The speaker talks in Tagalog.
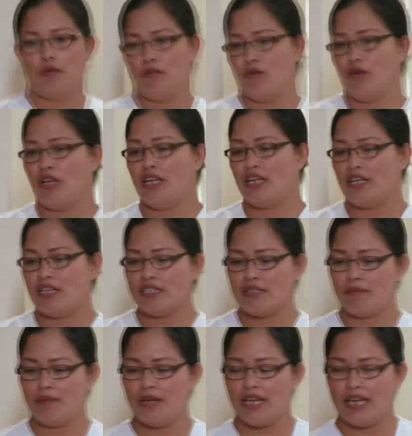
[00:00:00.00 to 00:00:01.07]
Mauli na ka
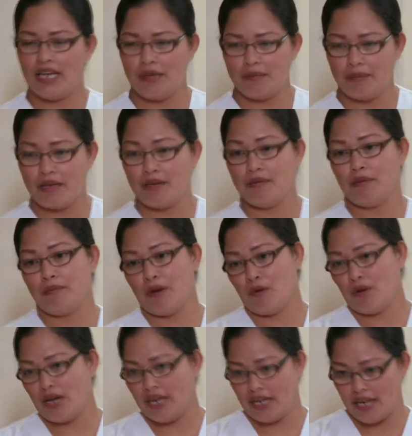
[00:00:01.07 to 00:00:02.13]
sa balay para
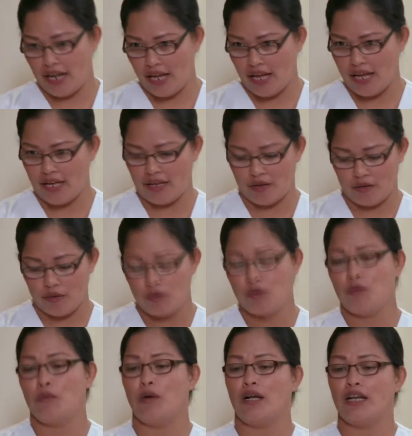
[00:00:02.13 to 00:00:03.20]
magbahulay na ka.
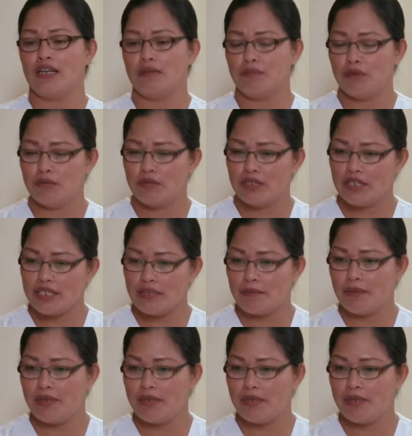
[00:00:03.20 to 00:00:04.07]
Huwag ka na pumunta sa